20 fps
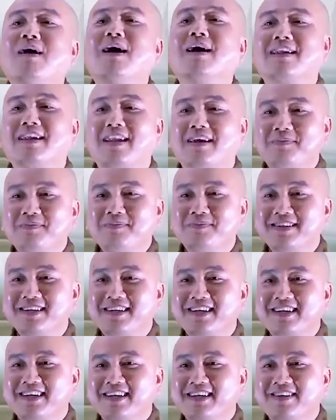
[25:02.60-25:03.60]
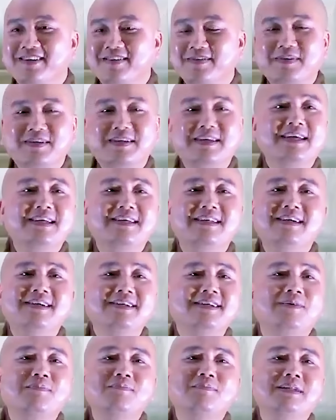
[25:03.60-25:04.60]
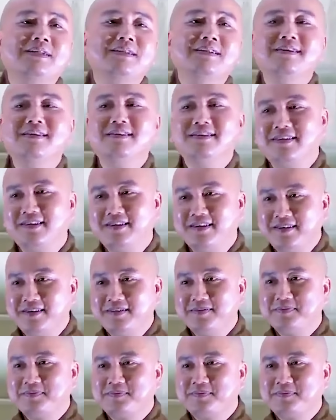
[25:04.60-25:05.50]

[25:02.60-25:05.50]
mệt lắm. Rồi mình đi đứng không bình thường nữa.